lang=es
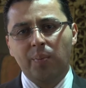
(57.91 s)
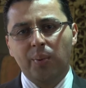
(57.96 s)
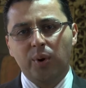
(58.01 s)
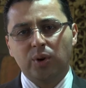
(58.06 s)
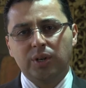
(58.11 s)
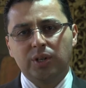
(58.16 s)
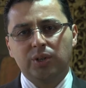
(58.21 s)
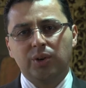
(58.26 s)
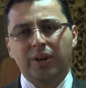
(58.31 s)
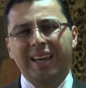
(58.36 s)

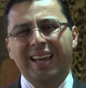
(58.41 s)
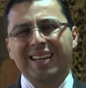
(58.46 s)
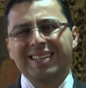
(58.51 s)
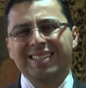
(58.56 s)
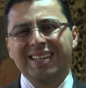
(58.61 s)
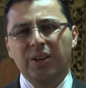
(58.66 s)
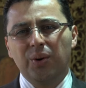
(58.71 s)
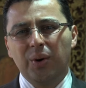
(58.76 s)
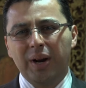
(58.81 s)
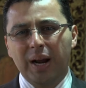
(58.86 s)
proceso y que han
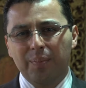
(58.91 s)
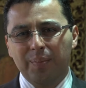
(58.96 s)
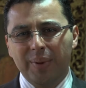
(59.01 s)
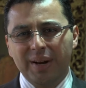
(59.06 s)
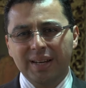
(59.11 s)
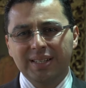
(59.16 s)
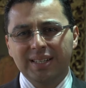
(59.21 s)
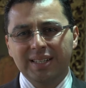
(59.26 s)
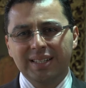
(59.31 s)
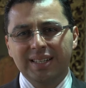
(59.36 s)
sido
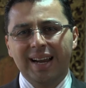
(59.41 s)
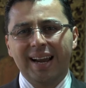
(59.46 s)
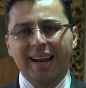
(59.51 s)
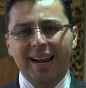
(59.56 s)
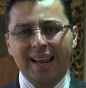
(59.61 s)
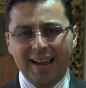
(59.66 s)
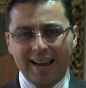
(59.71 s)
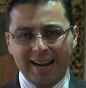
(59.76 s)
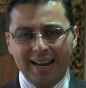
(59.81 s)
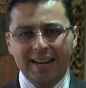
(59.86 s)
capaces de
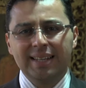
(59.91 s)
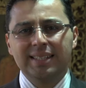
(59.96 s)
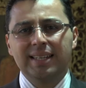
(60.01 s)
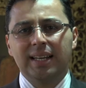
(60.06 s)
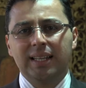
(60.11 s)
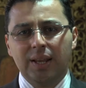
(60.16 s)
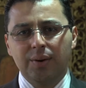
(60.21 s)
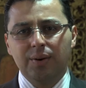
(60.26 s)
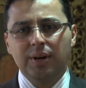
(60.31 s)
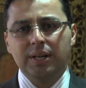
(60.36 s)
crear
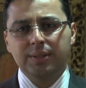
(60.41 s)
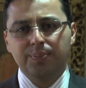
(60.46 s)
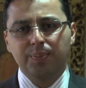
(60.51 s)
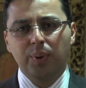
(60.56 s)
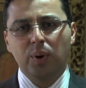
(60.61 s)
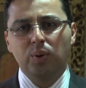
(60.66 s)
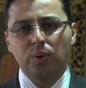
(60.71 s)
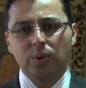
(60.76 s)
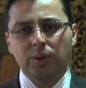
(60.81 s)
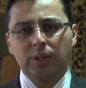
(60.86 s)
iniciativas
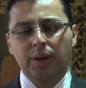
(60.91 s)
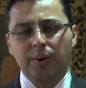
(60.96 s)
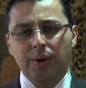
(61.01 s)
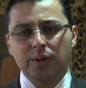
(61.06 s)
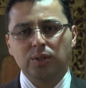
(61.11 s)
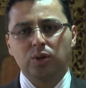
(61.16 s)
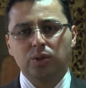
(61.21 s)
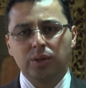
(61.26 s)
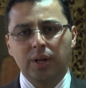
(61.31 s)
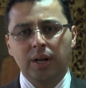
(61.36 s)
productivas
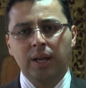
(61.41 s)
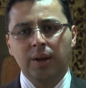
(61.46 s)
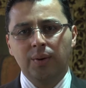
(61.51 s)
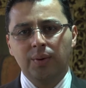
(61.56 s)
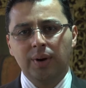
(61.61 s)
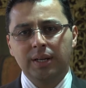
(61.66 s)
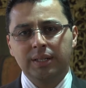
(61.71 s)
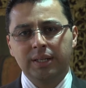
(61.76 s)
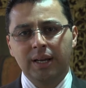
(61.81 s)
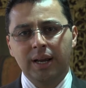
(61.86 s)

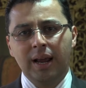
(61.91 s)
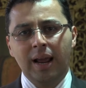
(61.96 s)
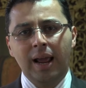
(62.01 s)
sostenibles